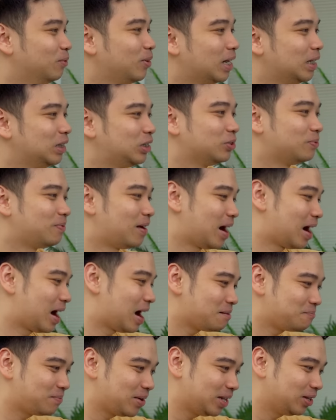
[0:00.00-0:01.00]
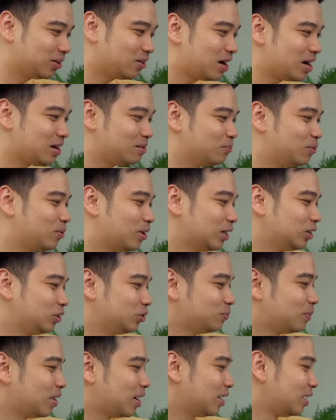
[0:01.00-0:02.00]
Bukan cuma HP doang, bukan
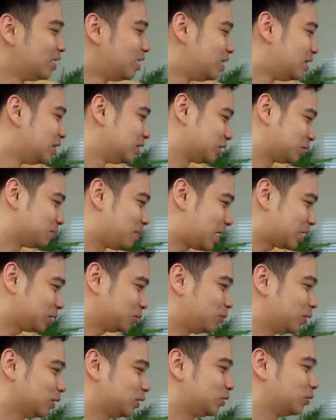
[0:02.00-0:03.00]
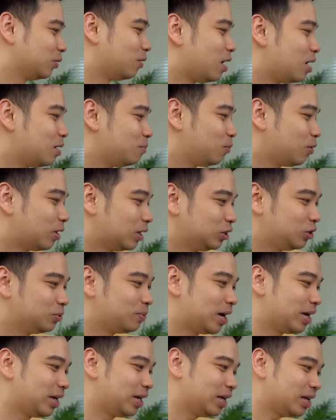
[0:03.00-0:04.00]
cuma smartwatch doang, bukan
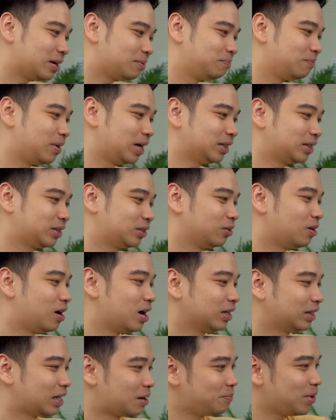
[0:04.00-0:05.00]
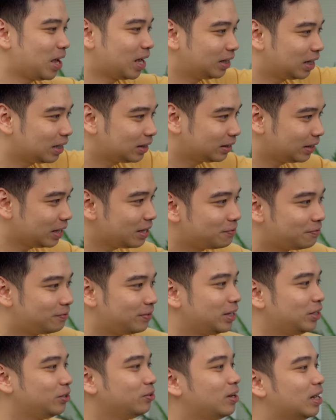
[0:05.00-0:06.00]
cuma earbuds doang, tapi ada
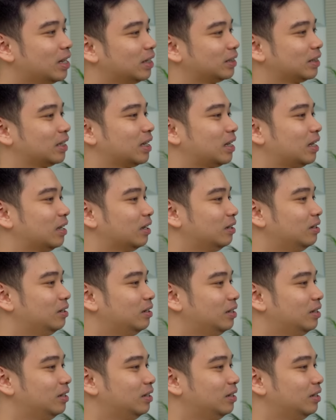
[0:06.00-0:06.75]
TV juga sekarang.